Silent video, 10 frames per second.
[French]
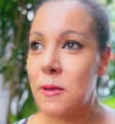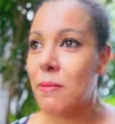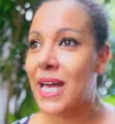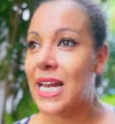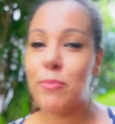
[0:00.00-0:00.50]

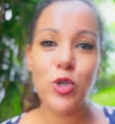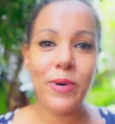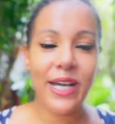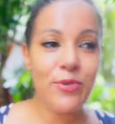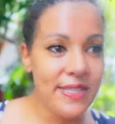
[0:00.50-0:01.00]
Bah, la peur de ne pas
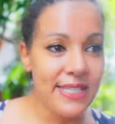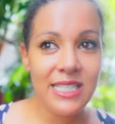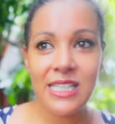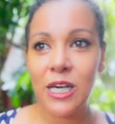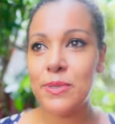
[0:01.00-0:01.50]

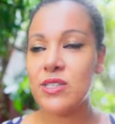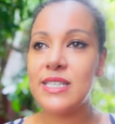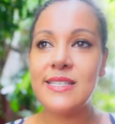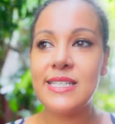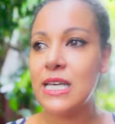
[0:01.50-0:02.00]
réussir, parce
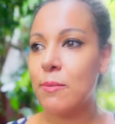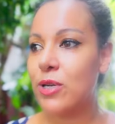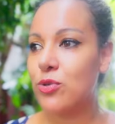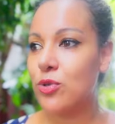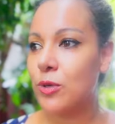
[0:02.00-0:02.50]
qu'ici, il n'y a pas
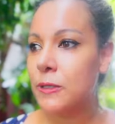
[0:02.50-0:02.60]
de,